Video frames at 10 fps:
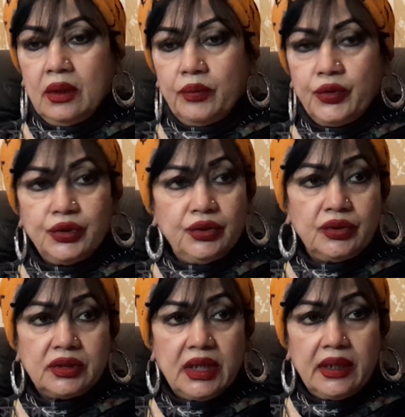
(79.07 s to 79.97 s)
প্রযোজক
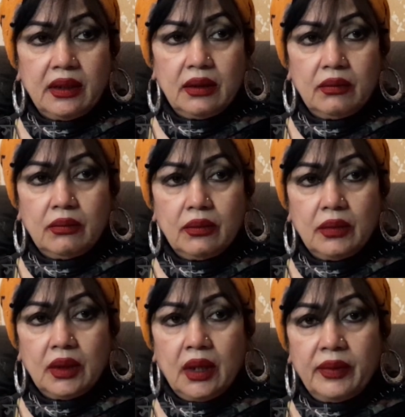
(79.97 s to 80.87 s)
ছিলেন
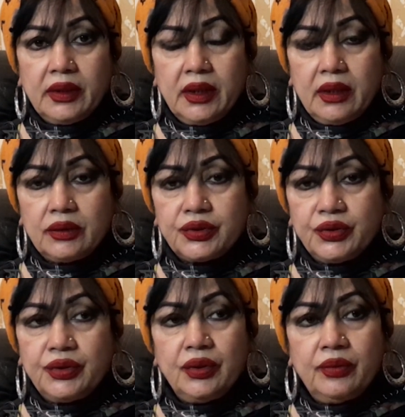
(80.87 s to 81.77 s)
আমাদের
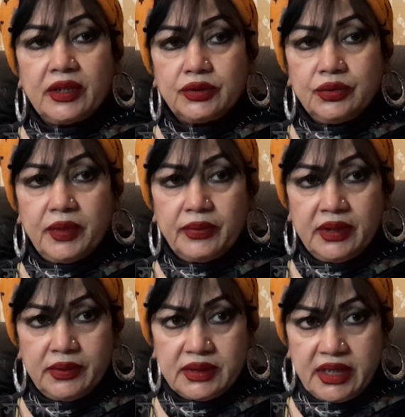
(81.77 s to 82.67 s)
শ্রদ্ধেয় মাসুদ
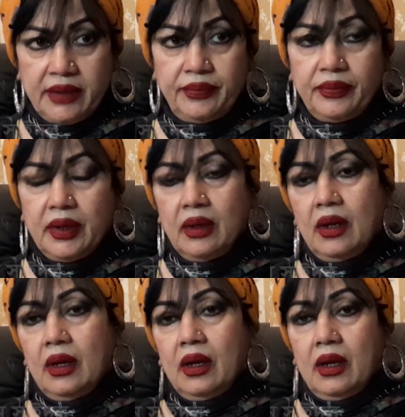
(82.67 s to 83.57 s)
পারভেজ সাহেব
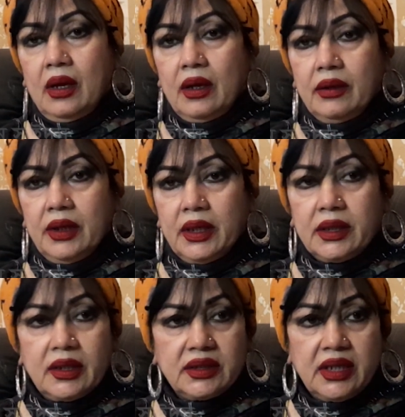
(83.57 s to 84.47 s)

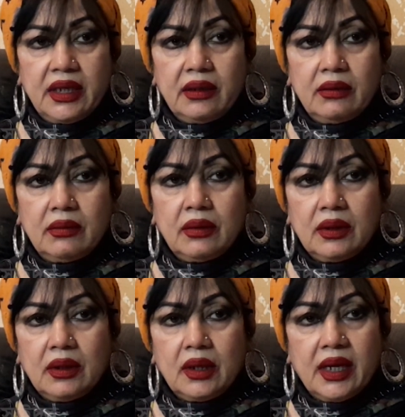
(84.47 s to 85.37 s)
ডিরেক্টর ছিলেন
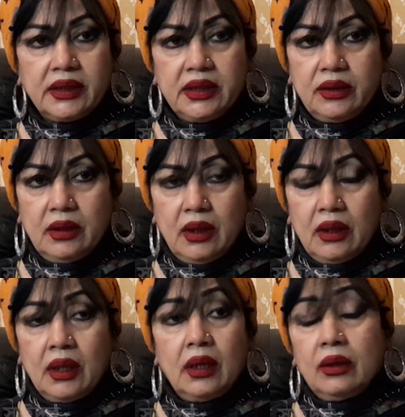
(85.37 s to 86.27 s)
কাজীর
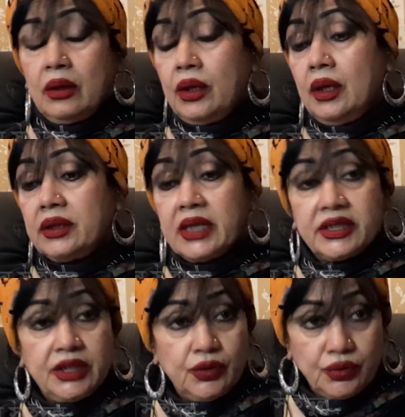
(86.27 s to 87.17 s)

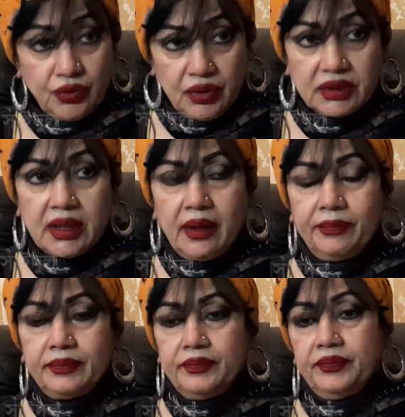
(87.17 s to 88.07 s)
চাষি নজরুল ইসলাম
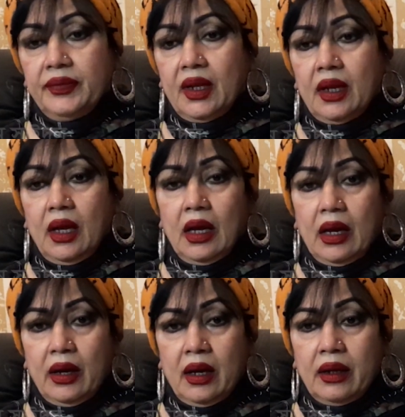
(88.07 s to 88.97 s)

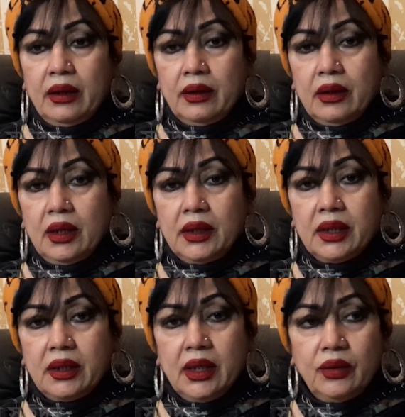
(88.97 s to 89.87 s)
আর
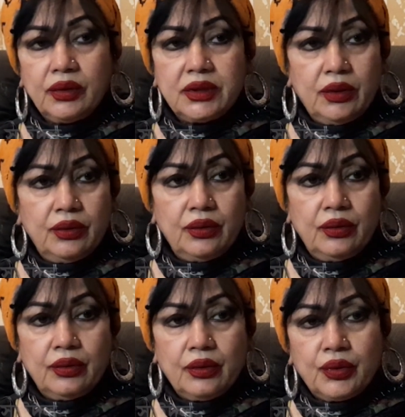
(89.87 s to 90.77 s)
এটার হিরো ছিল
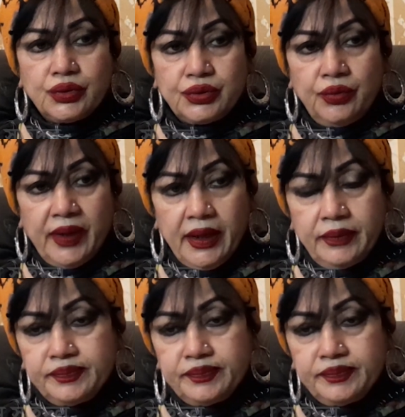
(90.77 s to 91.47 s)
খসরু ভাই